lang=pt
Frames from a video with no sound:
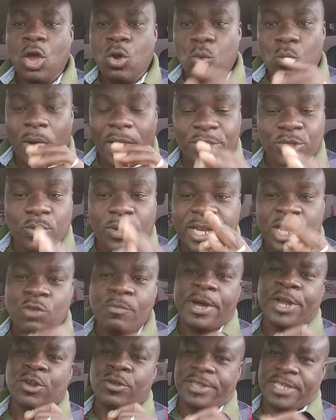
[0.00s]
Quando li
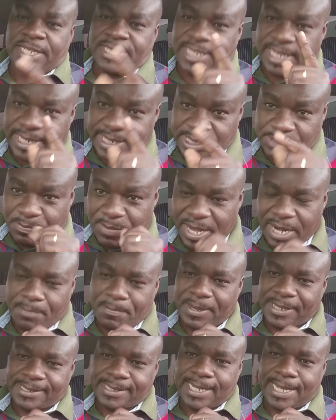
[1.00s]
uma notícia na semana
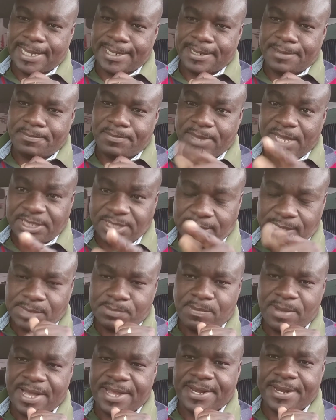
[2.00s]
passada, nesta
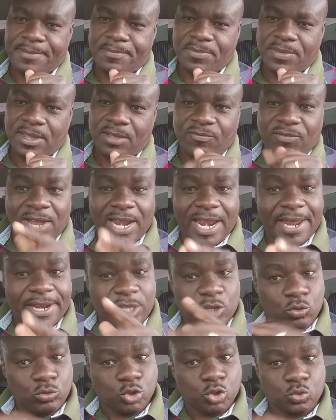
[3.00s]
semana, falar
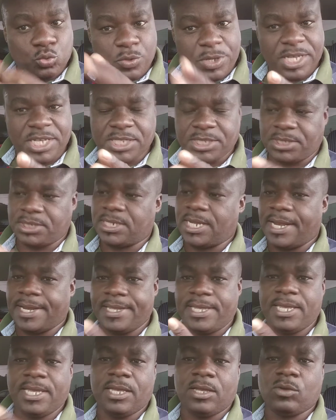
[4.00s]
que um juiz
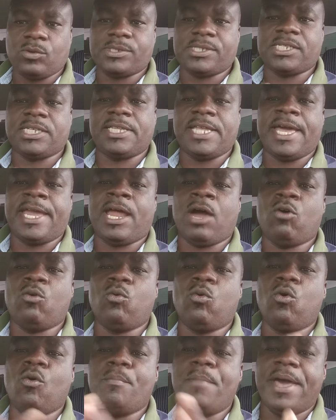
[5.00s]
ali considera
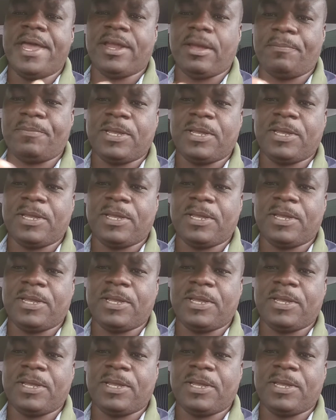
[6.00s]
o Uber,